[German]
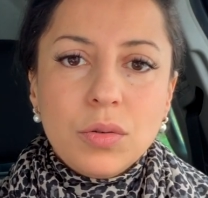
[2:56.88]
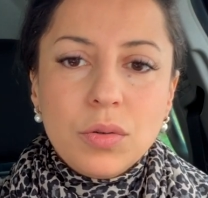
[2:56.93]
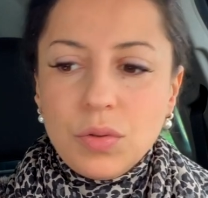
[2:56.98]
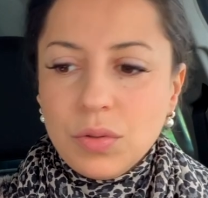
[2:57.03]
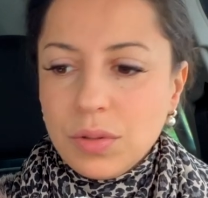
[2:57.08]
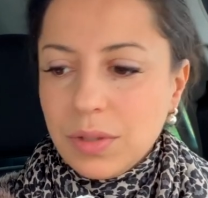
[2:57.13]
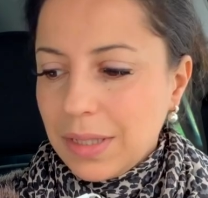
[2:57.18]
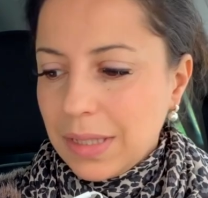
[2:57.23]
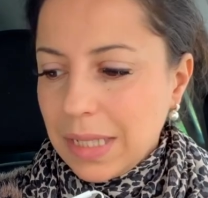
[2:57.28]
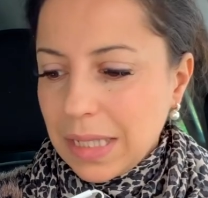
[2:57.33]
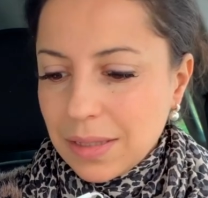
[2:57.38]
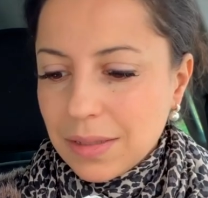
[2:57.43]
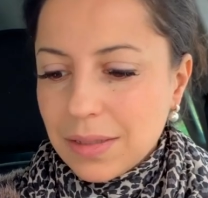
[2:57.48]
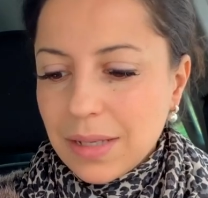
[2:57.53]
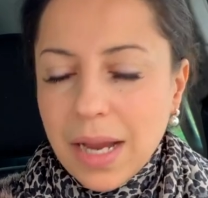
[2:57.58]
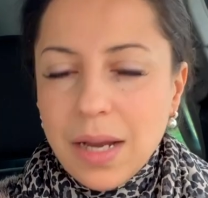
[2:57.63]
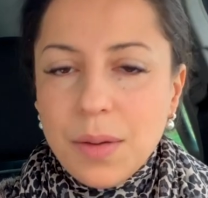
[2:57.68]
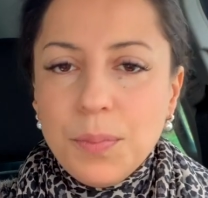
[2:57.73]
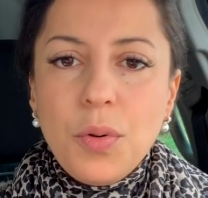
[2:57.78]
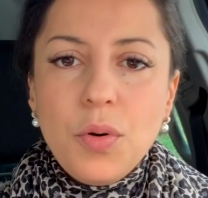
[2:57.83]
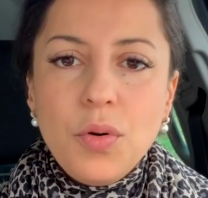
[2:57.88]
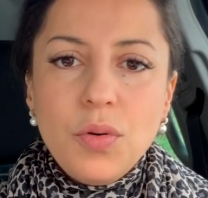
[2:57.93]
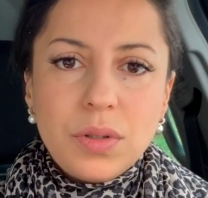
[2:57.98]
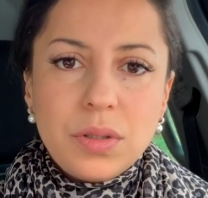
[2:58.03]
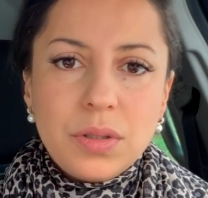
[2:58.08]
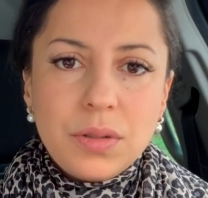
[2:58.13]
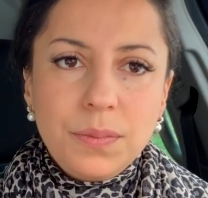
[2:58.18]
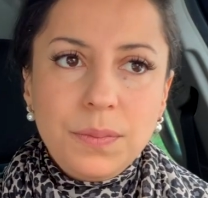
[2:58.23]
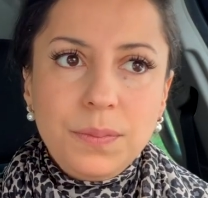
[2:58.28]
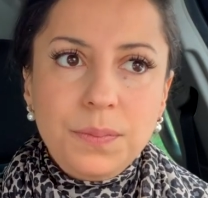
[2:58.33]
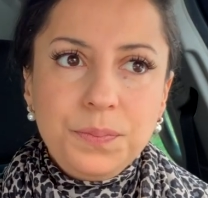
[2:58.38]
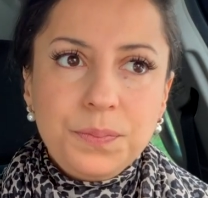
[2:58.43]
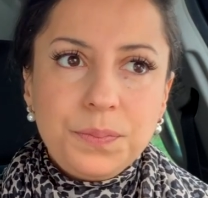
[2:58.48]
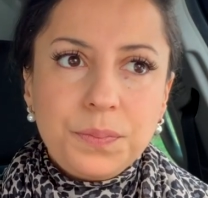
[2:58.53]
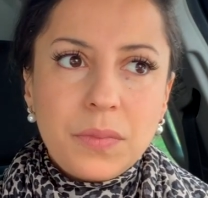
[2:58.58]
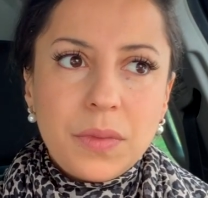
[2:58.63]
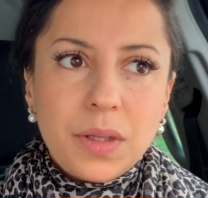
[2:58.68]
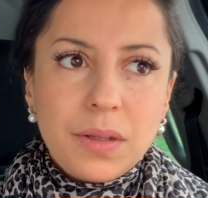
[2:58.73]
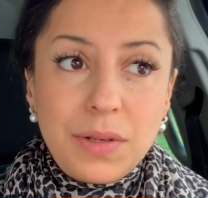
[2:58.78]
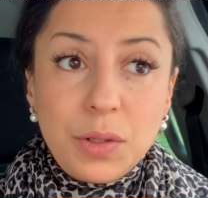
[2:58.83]
Und das ist ein Punkt,
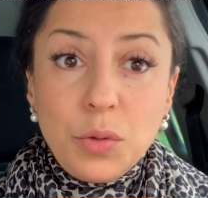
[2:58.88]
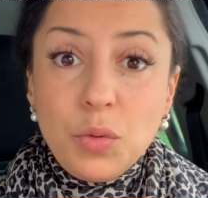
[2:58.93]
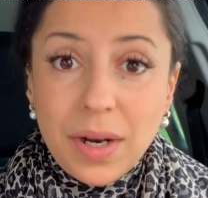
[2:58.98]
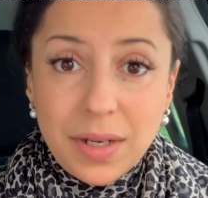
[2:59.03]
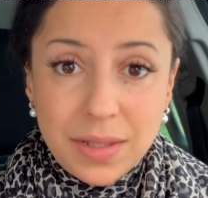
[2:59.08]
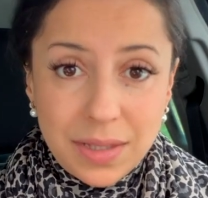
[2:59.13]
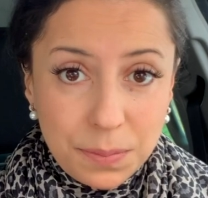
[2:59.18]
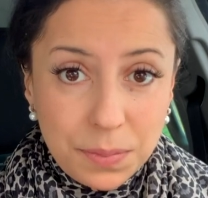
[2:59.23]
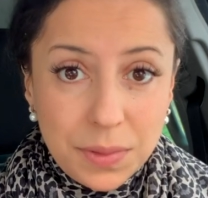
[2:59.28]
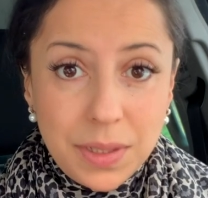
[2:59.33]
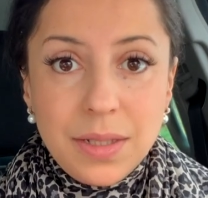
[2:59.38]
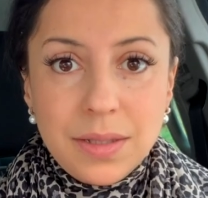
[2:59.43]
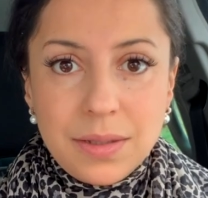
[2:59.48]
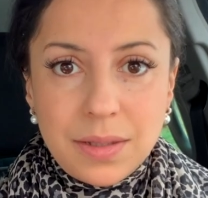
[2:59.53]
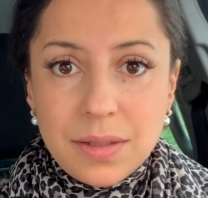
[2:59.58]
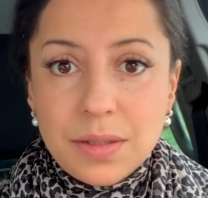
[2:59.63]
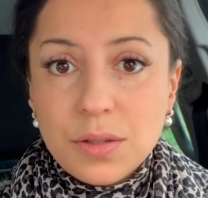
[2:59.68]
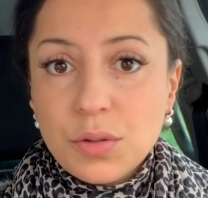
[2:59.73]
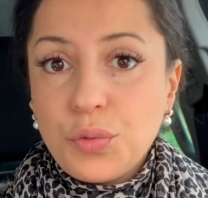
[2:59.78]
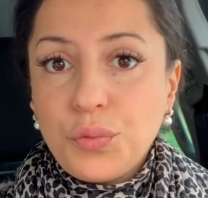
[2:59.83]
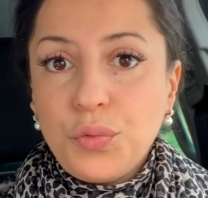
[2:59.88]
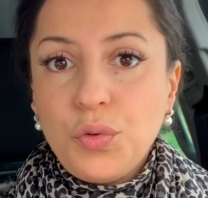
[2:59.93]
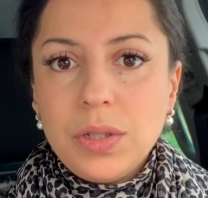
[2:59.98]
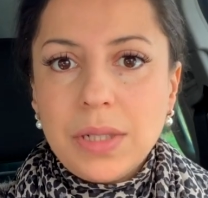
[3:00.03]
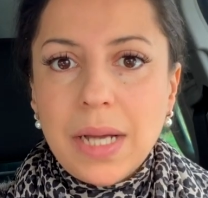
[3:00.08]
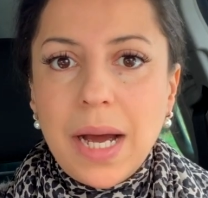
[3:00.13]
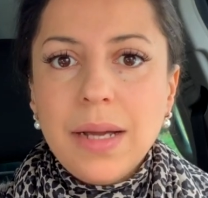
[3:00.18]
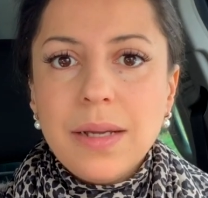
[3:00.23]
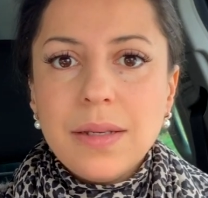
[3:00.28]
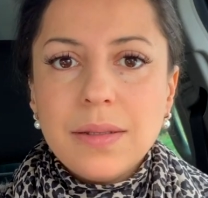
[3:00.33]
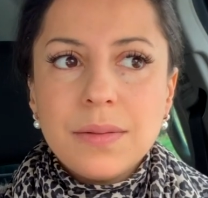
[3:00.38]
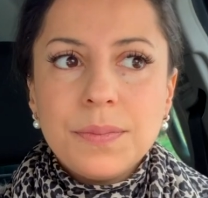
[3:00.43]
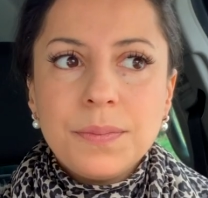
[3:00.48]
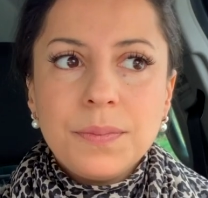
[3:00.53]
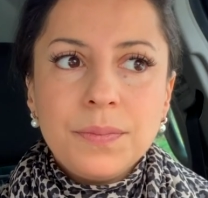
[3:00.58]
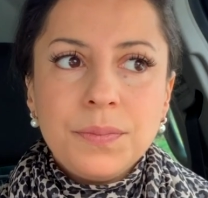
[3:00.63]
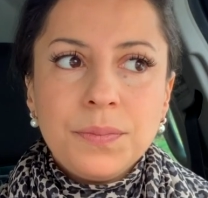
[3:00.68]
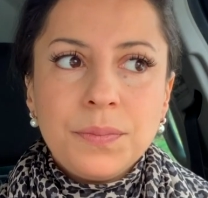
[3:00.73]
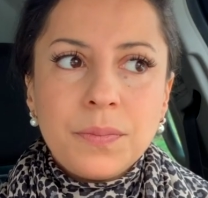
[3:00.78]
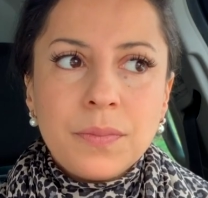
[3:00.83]
wenn du akzeptierst, dass das Gefühl da ist
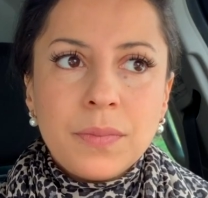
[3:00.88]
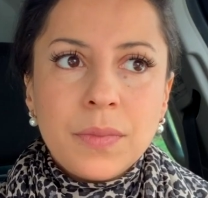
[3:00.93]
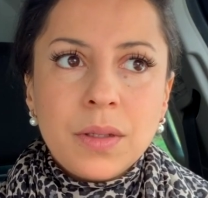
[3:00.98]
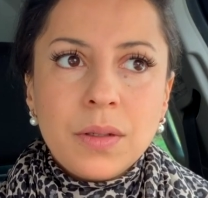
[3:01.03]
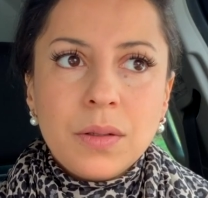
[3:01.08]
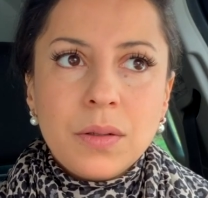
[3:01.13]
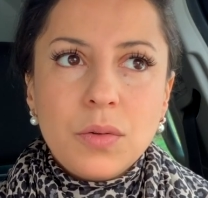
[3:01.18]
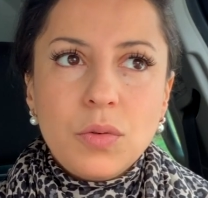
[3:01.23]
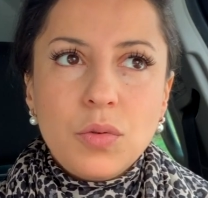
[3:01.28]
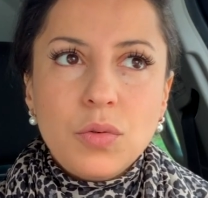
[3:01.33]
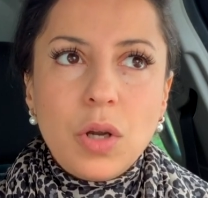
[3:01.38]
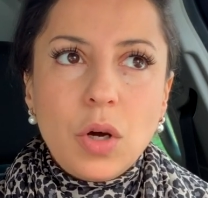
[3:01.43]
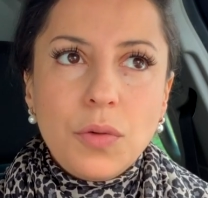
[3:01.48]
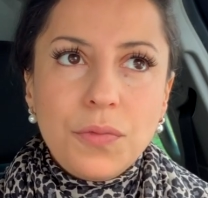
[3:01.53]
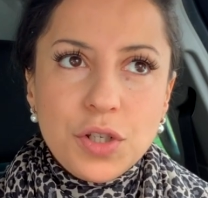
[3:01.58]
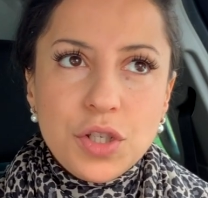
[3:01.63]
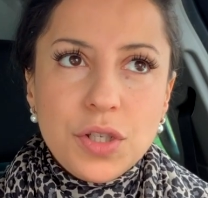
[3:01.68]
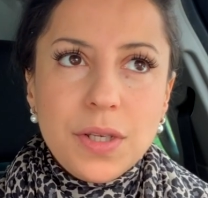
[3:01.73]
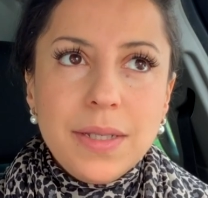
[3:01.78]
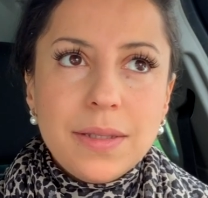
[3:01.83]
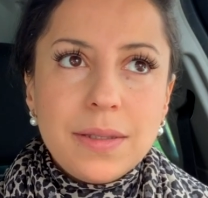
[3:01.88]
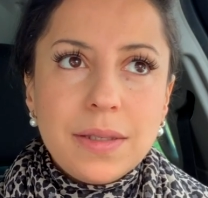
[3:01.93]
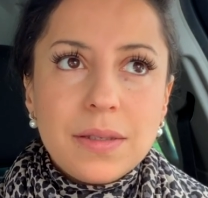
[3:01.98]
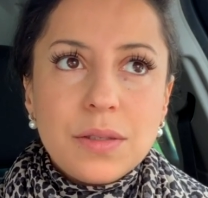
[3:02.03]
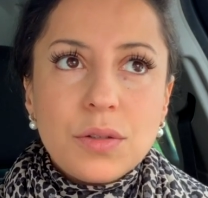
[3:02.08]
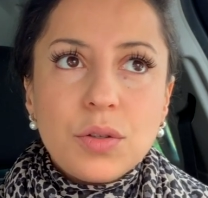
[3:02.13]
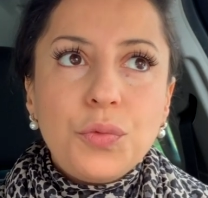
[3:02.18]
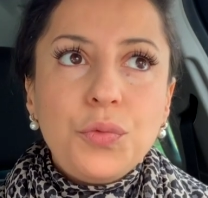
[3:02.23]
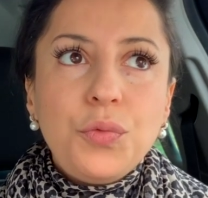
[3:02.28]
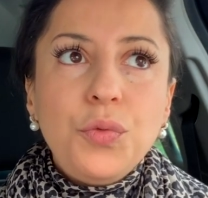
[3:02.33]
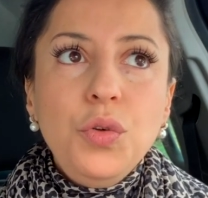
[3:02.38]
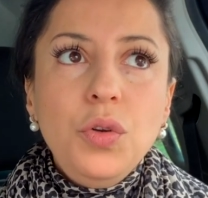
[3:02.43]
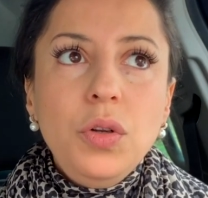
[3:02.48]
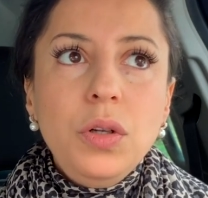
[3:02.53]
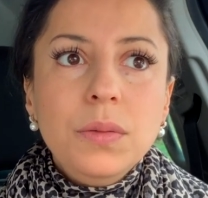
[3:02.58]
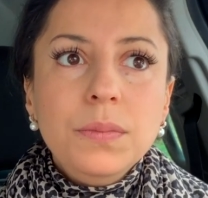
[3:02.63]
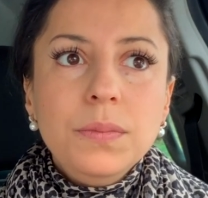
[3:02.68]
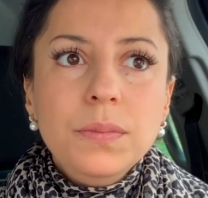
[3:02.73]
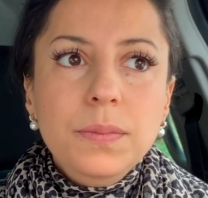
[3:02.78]
und auch verstehst, dass das Gefühl